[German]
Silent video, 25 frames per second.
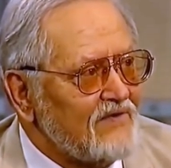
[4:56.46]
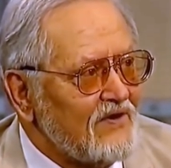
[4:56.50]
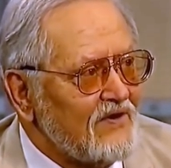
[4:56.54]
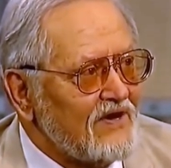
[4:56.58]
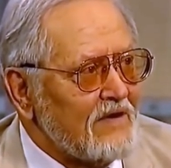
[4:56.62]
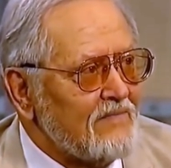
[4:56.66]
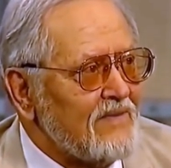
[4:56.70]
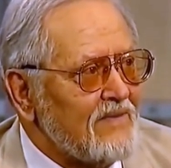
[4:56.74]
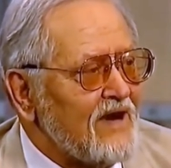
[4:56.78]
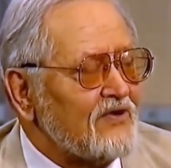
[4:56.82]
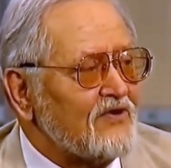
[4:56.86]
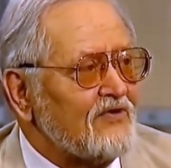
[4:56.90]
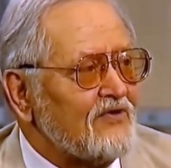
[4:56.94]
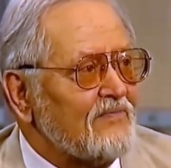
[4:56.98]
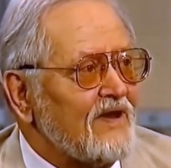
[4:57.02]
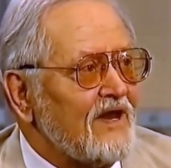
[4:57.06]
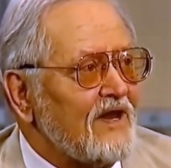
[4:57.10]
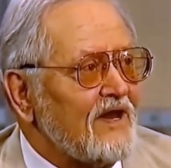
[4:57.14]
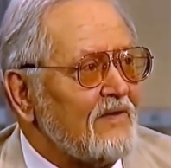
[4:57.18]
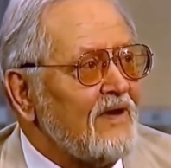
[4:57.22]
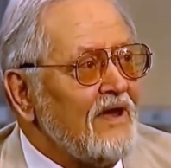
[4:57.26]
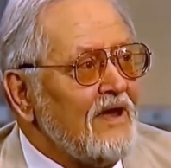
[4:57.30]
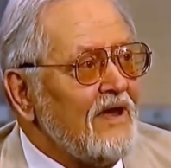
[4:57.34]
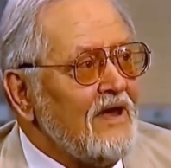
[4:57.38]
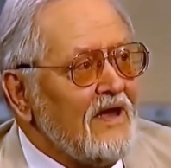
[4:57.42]
vor der
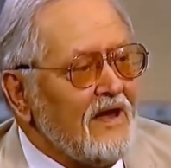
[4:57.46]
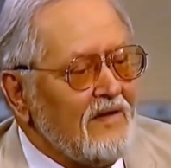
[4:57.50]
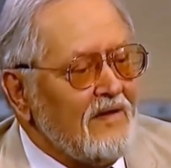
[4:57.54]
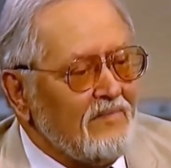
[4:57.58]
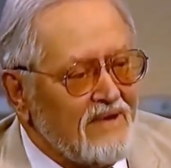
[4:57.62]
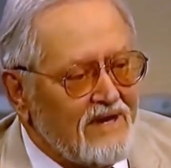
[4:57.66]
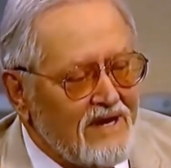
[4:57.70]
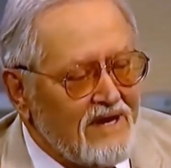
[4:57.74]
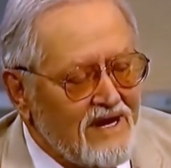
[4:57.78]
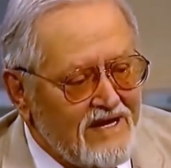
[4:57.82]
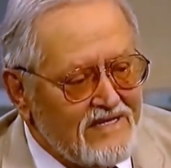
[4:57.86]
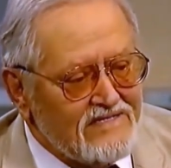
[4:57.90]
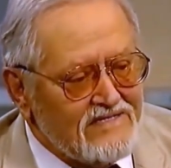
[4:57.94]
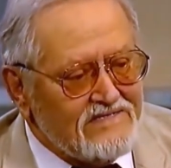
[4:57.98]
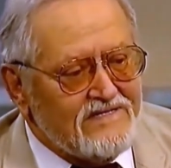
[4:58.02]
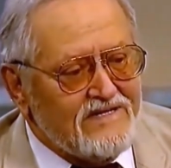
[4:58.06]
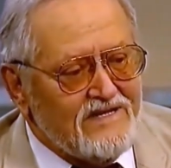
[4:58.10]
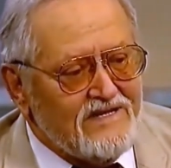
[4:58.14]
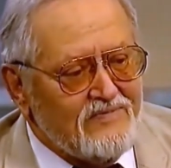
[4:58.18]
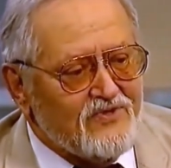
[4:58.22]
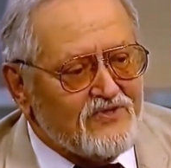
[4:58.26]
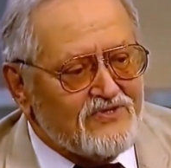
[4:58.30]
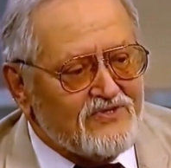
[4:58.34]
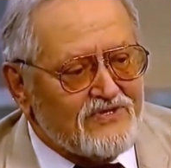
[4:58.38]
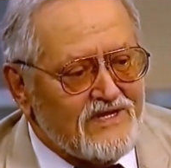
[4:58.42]
Machtübernahme, bei der letzten
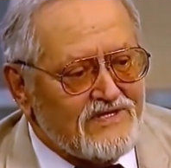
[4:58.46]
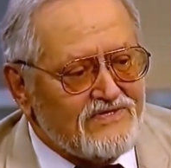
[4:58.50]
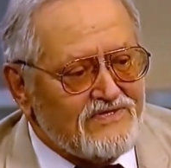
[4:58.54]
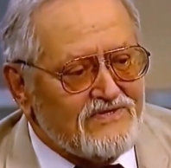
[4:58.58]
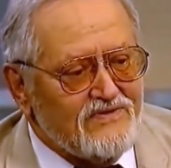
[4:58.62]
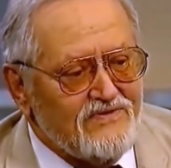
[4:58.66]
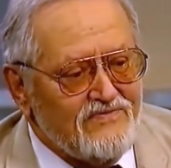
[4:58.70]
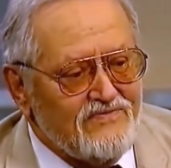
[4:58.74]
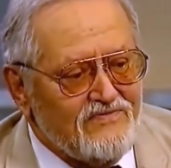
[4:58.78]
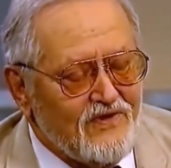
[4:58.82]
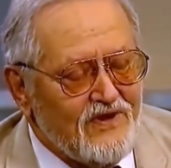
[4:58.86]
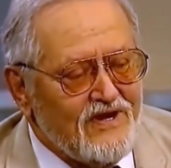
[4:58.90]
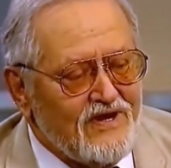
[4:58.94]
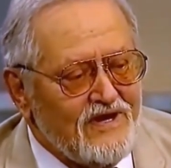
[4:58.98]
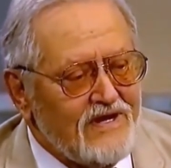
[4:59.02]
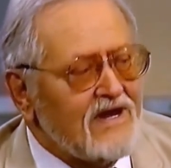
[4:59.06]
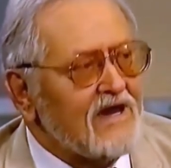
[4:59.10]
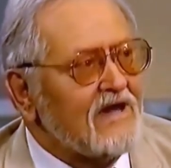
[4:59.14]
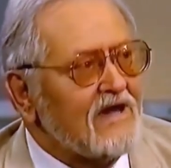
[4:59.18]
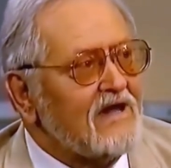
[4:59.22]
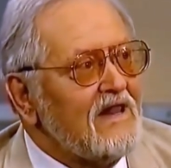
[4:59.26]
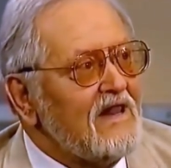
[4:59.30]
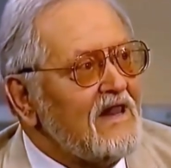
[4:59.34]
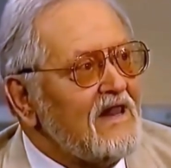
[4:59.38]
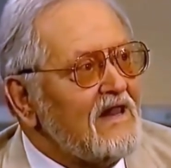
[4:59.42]
Demonstration vor
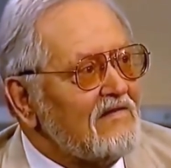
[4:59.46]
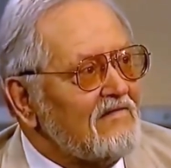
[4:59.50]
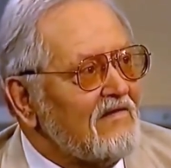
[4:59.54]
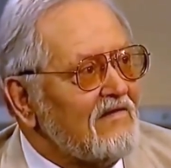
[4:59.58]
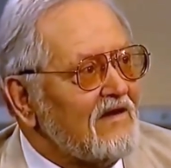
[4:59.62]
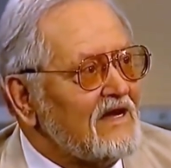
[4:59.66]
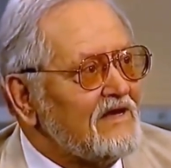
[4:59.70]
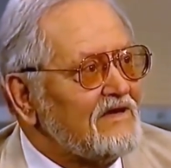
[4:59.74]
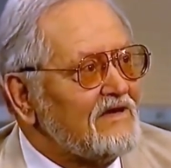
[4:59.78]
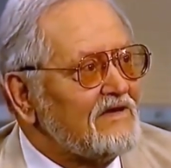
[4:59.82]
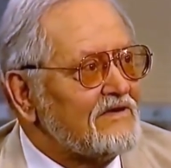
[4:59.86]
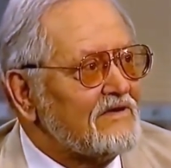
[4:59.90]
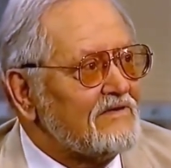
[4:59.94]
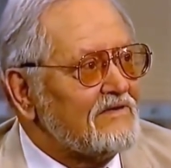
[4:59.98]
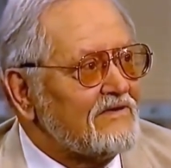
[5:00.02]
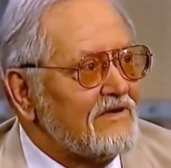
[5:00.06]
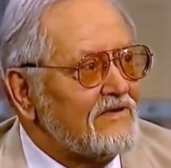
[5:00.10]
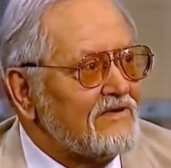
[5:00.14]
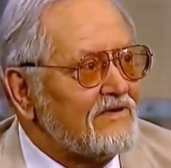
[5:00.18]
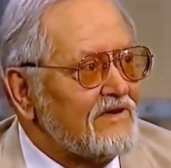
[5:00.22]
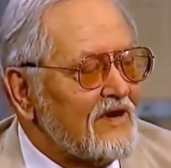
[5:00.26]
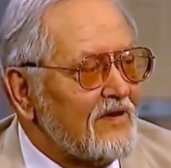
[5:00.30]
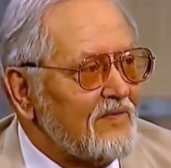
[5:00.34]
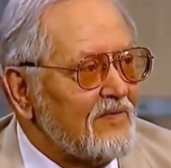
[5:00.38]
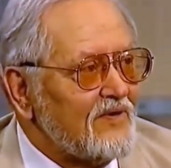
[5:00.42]
Hitler, war ich
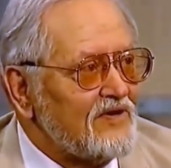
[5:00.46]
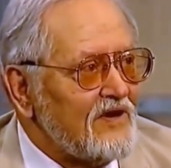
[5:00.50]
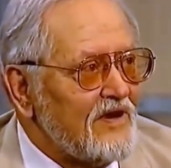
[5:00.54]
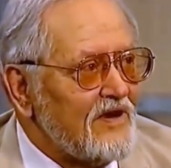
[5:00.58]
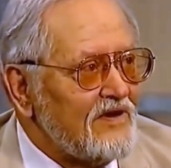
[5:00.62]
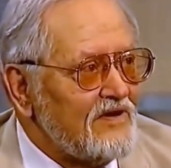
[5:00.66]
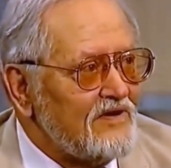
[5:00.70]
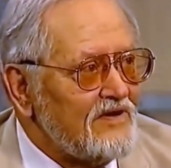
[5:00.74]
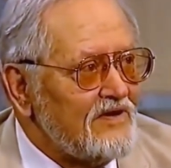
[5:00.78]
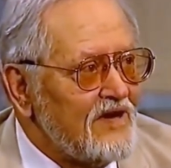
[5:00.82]
dort, habe Teddy